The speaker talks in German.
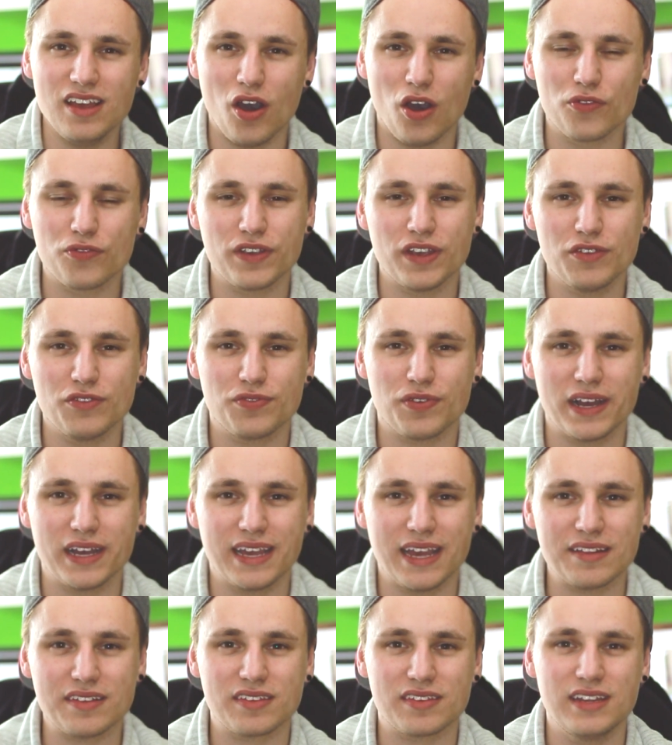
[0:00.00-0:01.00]
ihr auf jeden Fall
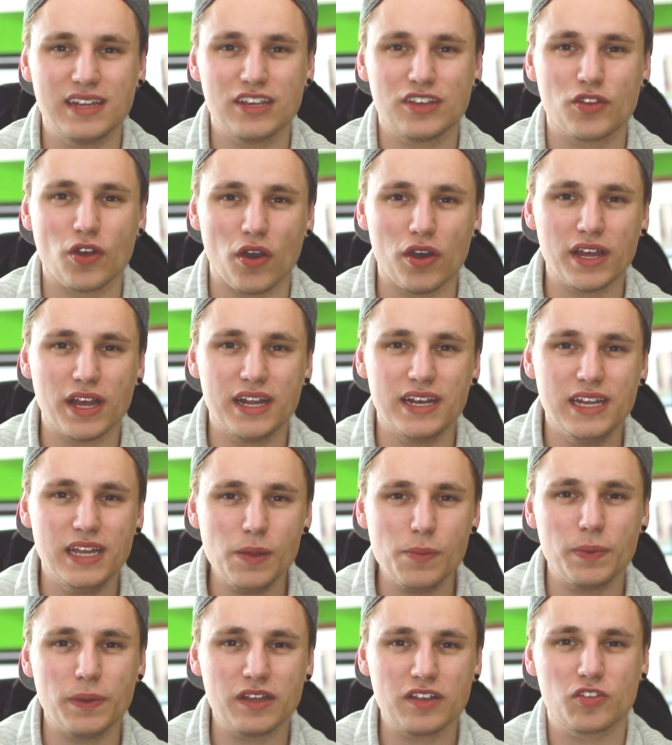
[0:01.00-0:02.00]
jetzt nicht euer
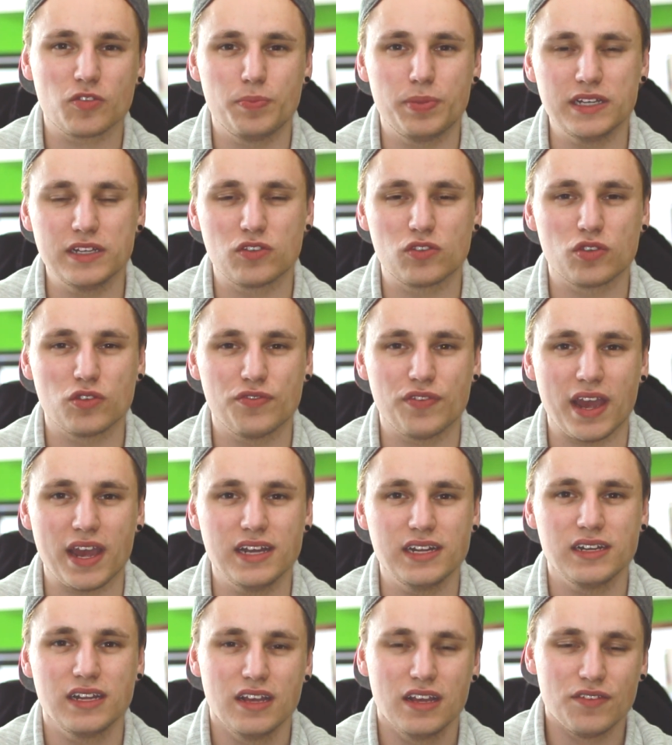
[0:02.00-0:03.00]
Lieblingsbild zu
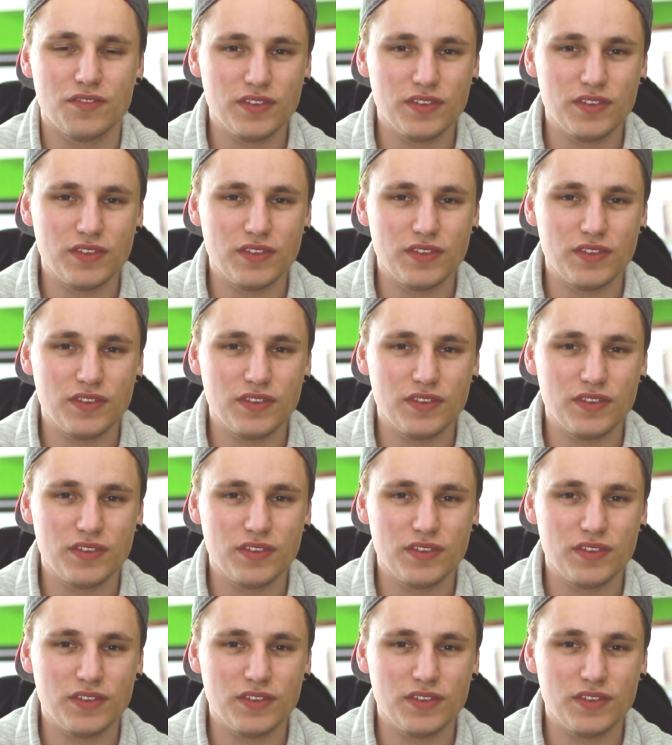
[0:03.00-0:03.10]
wählen,